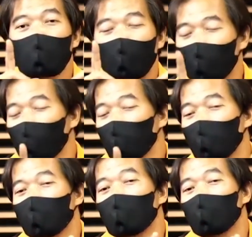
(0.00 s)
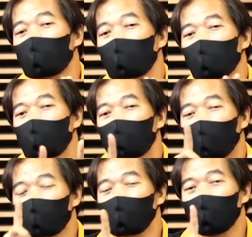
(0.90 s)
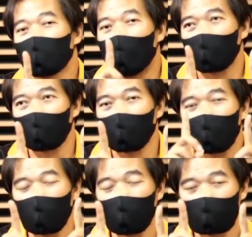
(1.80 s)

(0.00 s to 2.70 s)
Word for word: อันนี้เป็นทริคนะครับผมเจออย่างหนึ่งก็คือ